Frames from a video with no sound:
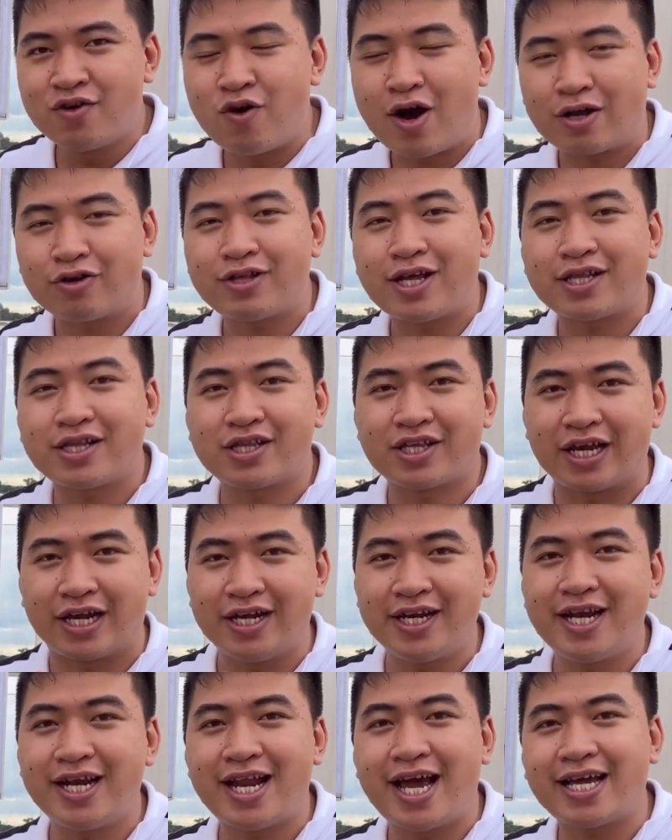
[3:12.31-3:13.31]
hoặc chúng ta
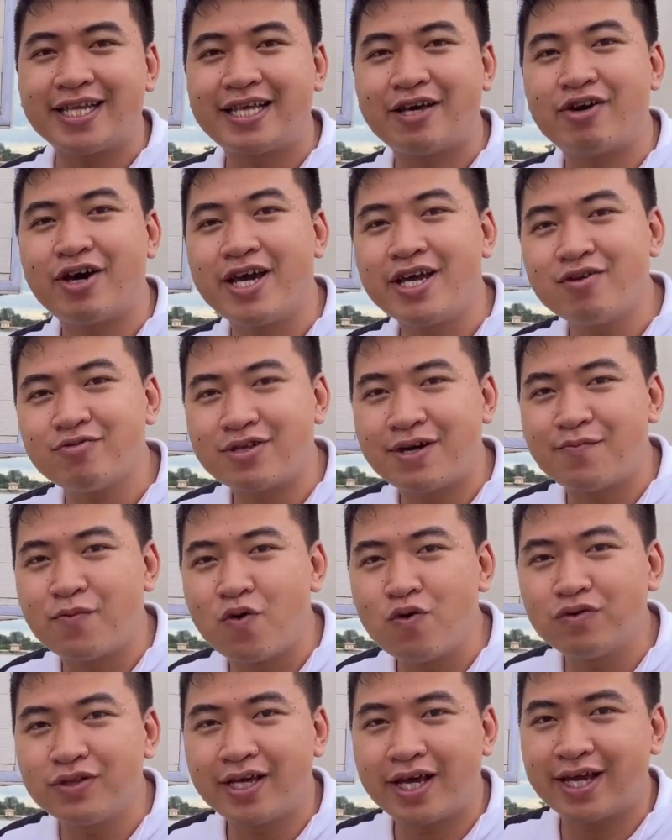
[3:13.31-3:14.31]
chỉnh delay theo ý chúng ta
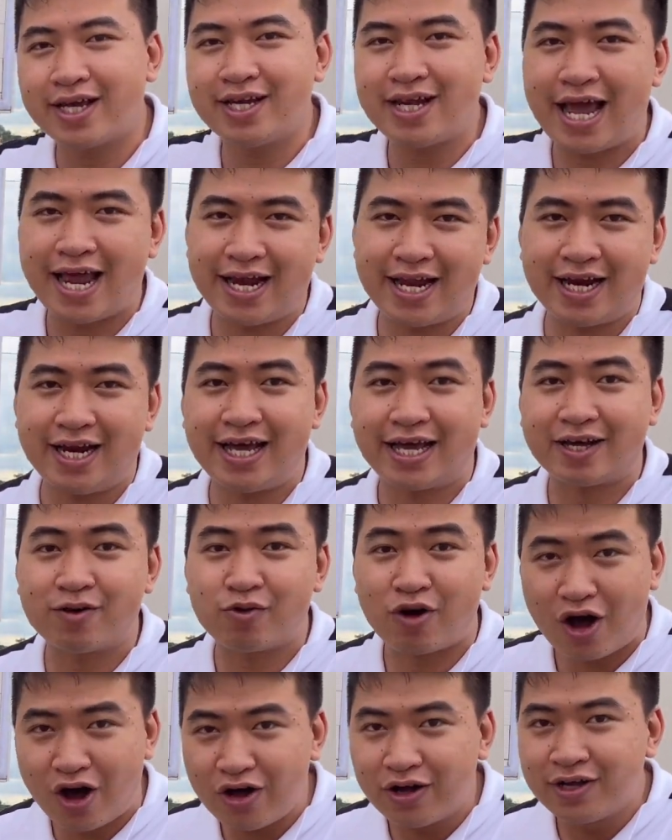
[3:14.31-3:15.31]
muốn thì cái này là lại
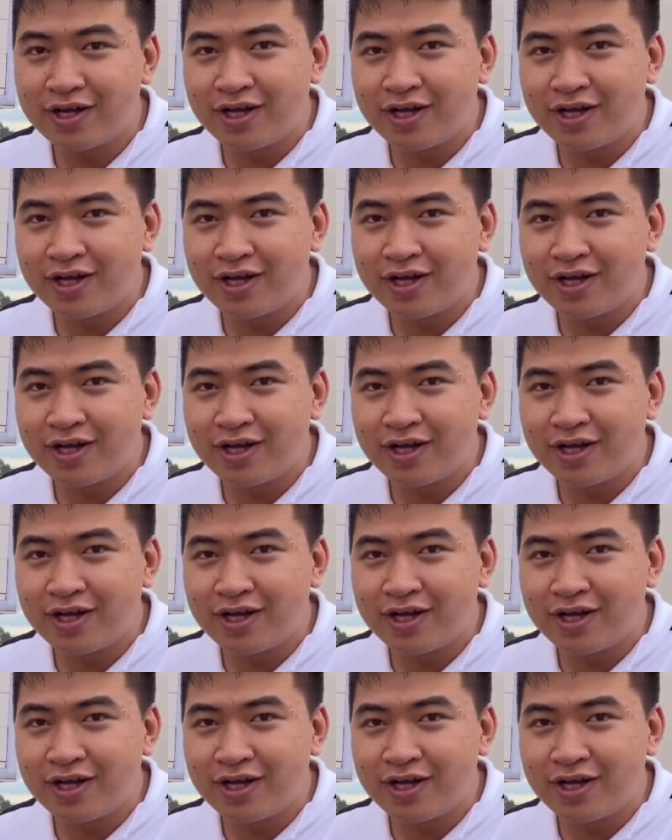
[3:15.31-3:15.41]
không khó.